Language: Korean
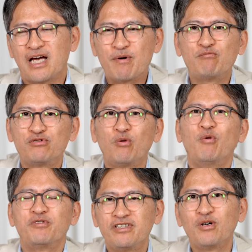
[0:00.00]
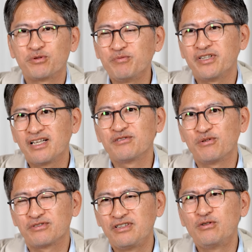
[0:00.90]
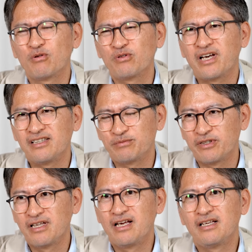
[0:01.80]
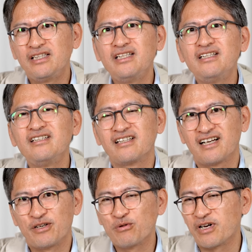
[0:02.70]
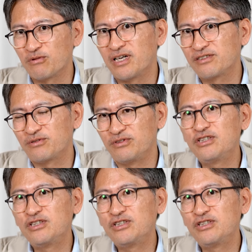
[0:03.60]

다만 물어보면 즐겁습니다 하는 거고 즐겁건 아니지만 일이니까요 라고 하시죠.